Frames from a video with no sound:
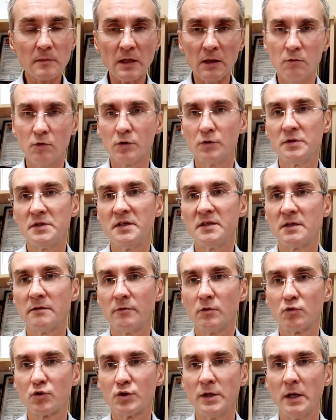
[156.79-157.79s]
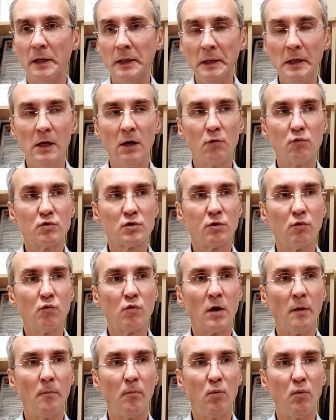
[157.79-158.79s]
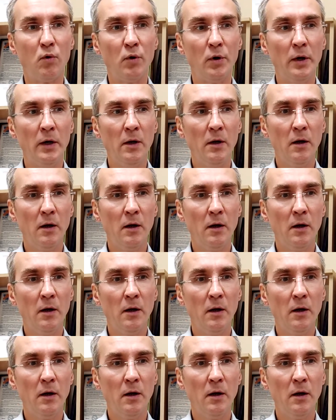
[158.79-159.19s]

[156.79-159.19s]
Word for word: вот, то есть если нужна услуга по